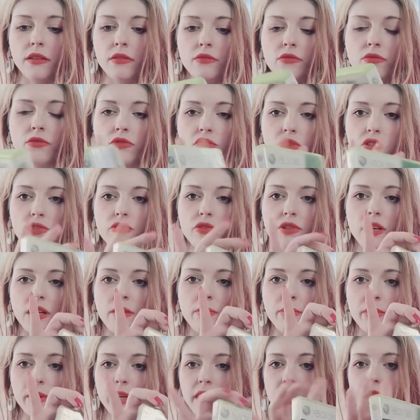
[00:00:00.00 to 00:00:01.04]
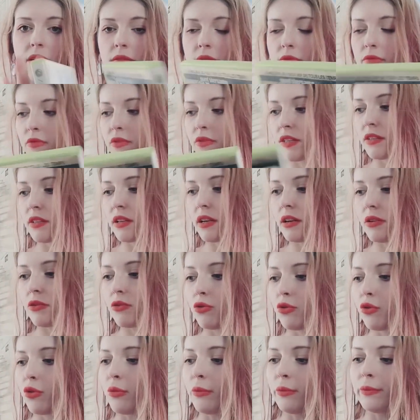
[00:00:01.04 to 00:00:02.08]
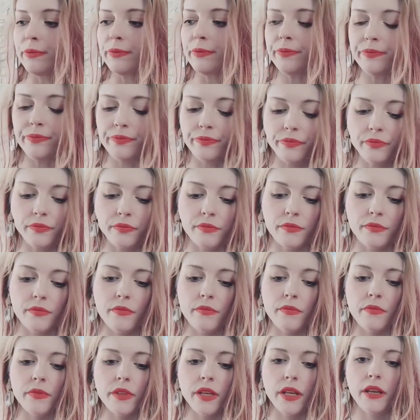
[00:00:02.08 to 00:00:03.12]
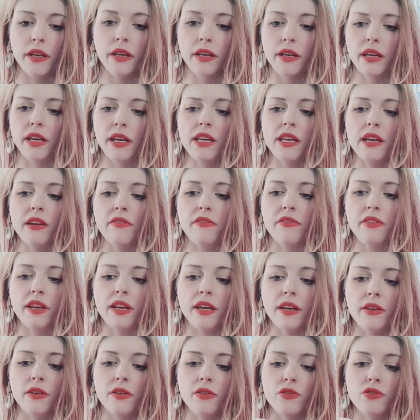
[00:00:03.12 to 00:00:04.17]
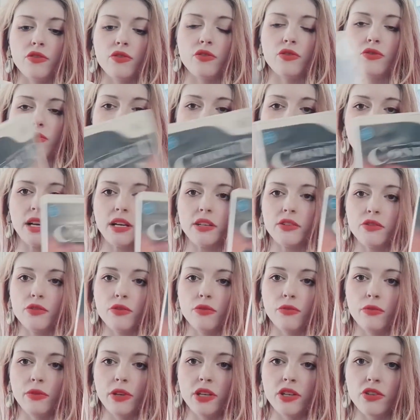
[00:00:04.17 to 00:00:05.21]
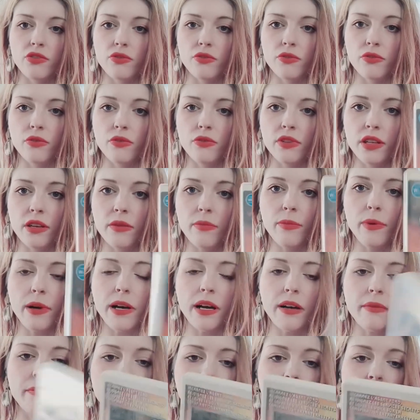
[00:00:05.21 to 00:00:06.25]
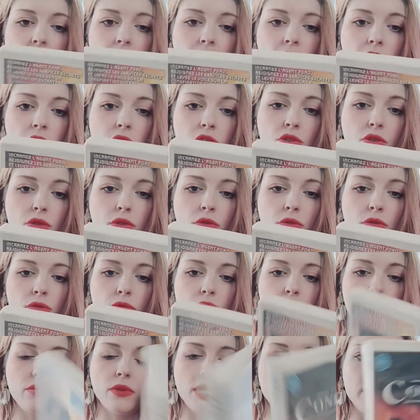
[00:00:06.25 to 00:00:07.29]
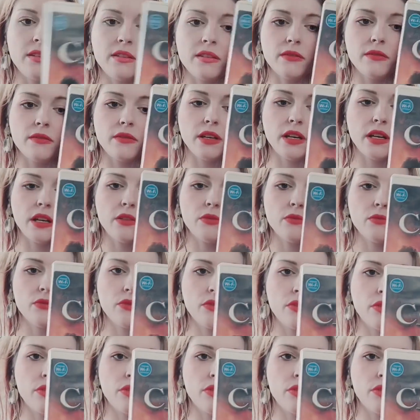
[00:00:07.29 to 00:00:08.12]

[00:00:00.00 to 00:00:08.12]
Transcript: Donc, je l'ai pris. Donc, c'était un lot. Et il y avait ce jeu-là sur oui, je ne connais pas. The conduite Donc,